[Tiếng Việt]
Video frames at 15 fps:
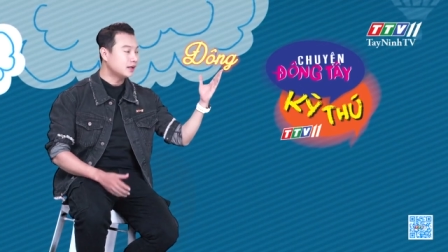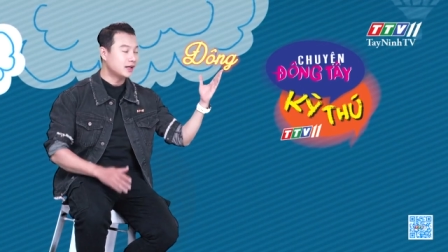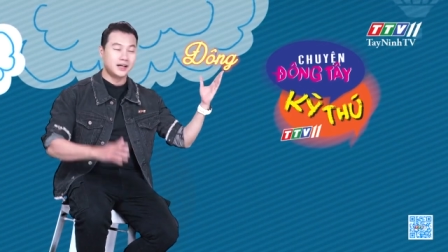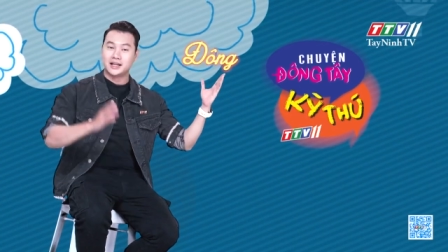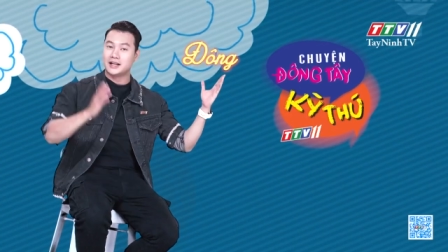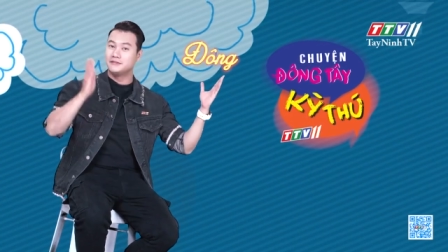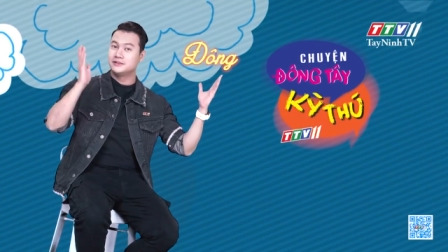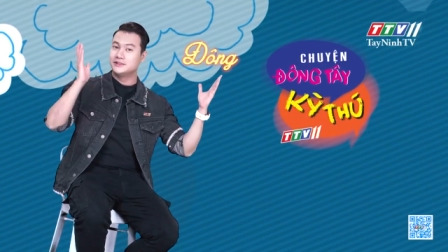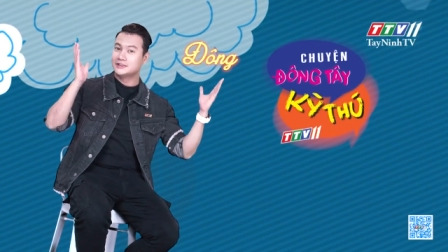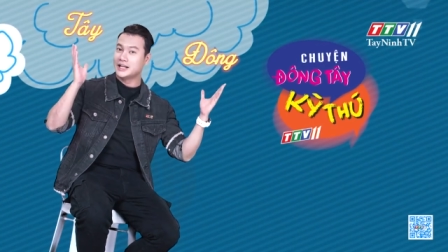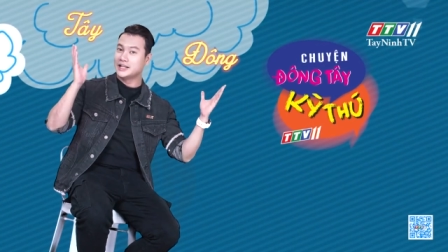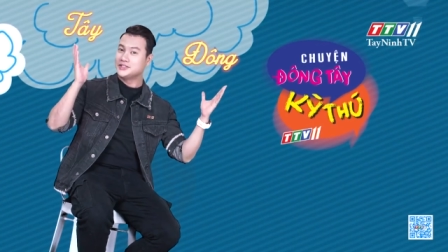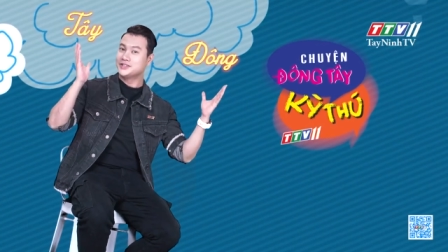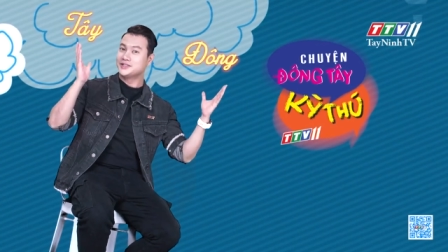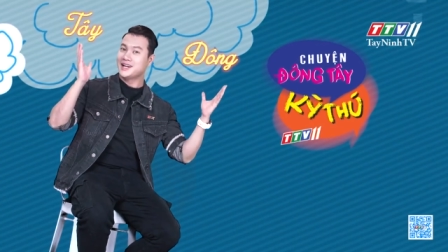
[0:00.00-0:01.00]
hay là phương
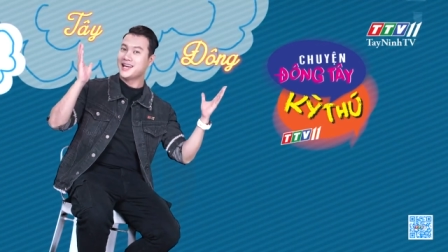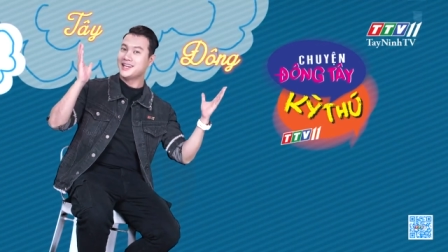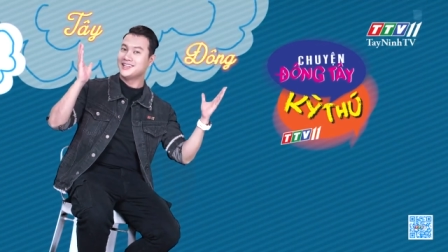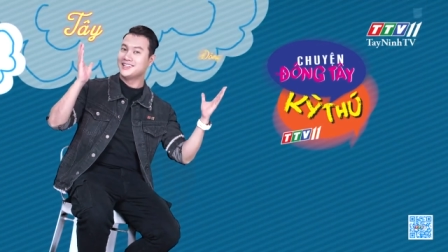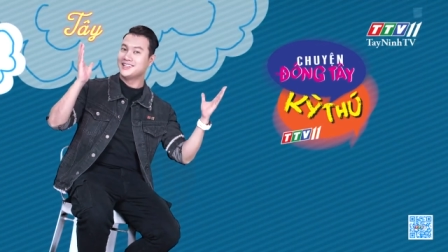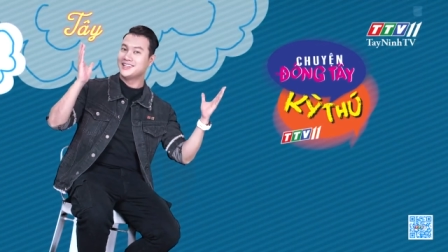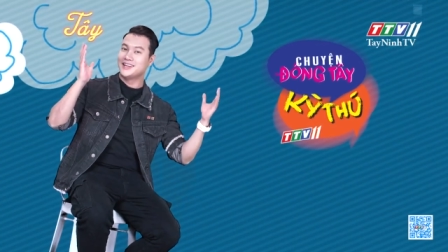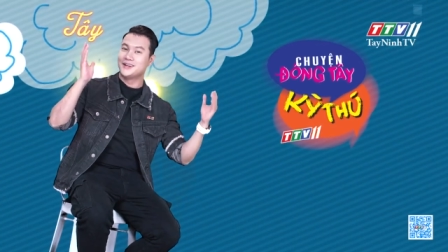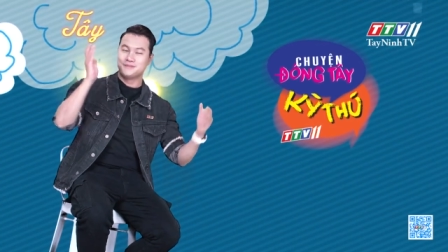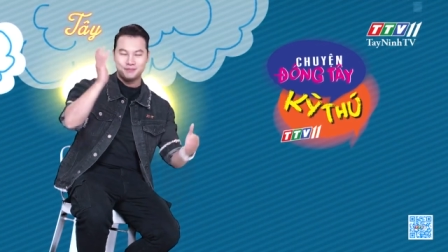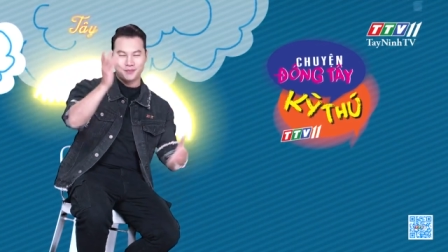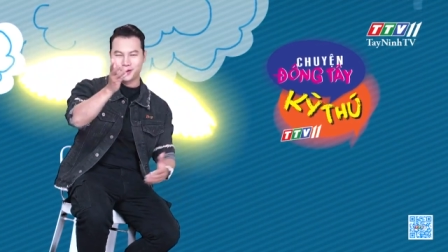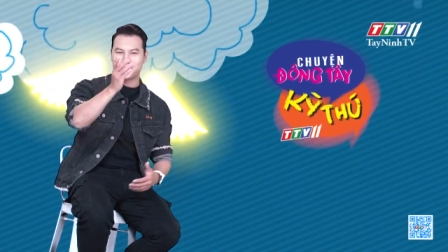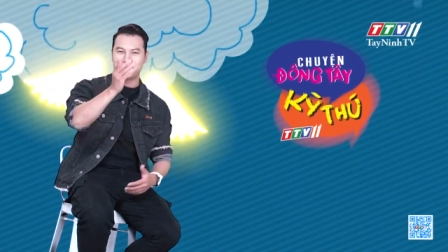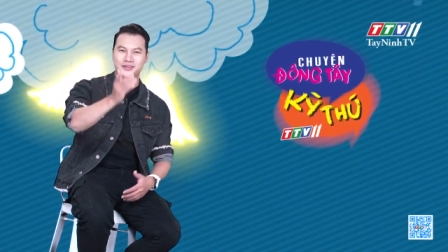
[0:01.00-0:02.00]
Tây trước đây?
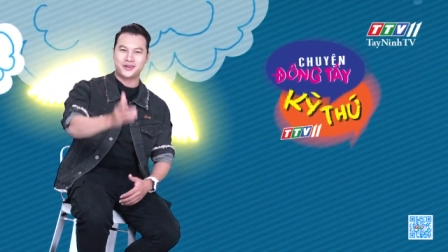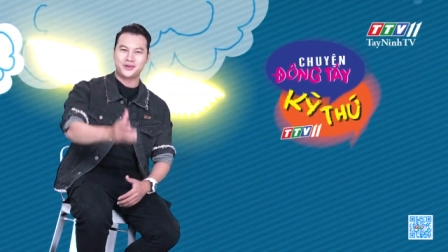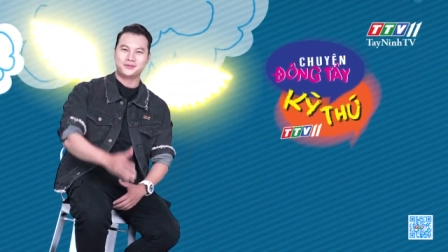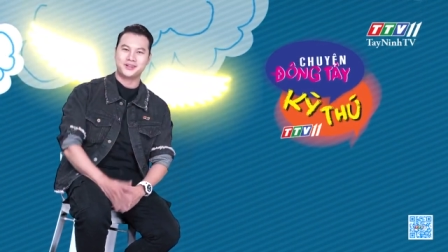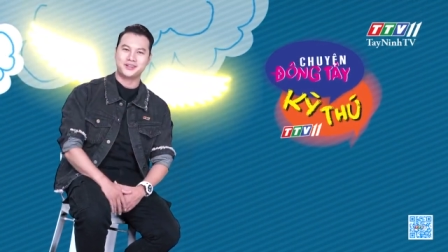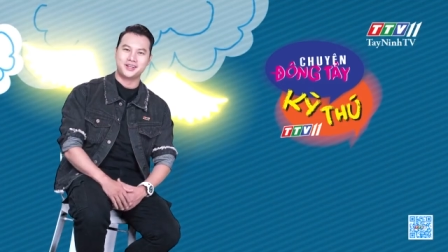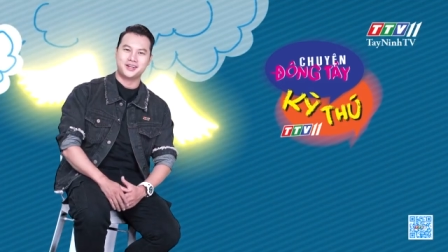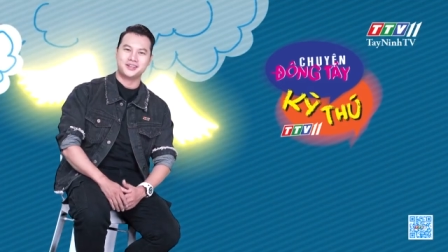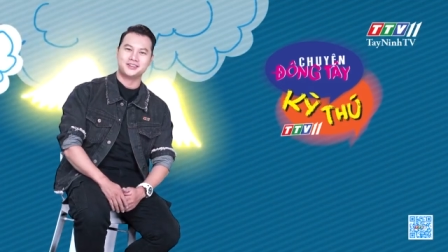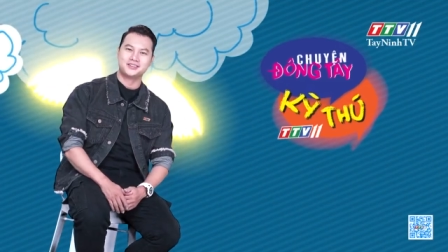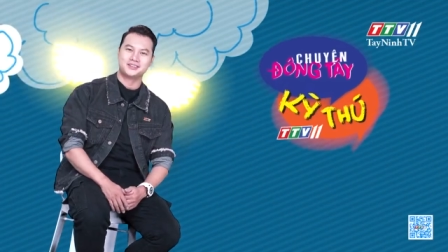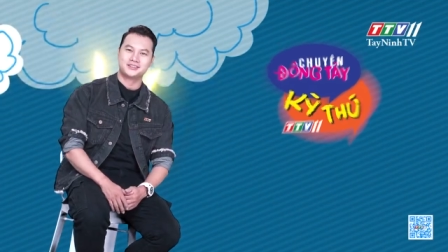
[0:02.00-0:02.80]
Mời quý vị cùng theo dõi.